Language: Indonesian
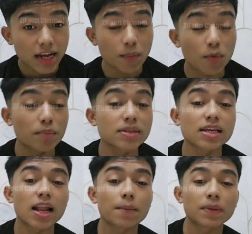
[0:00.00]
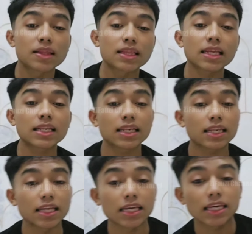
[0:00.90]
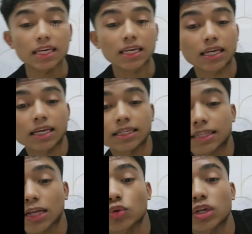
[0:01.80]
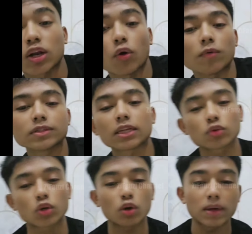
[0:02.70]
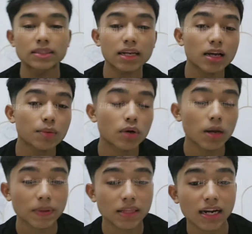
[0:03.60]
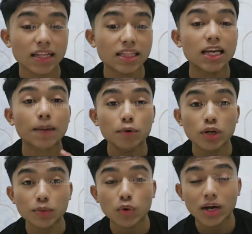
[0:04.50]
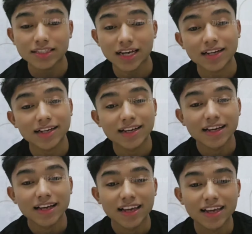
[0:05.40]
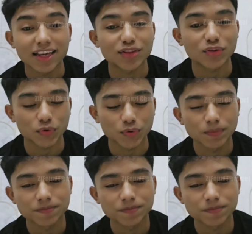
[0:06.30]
kamu bisa dapetin di satu kilo satu kilo basreng kamu dapat harga tiga puluh ribu aja gitu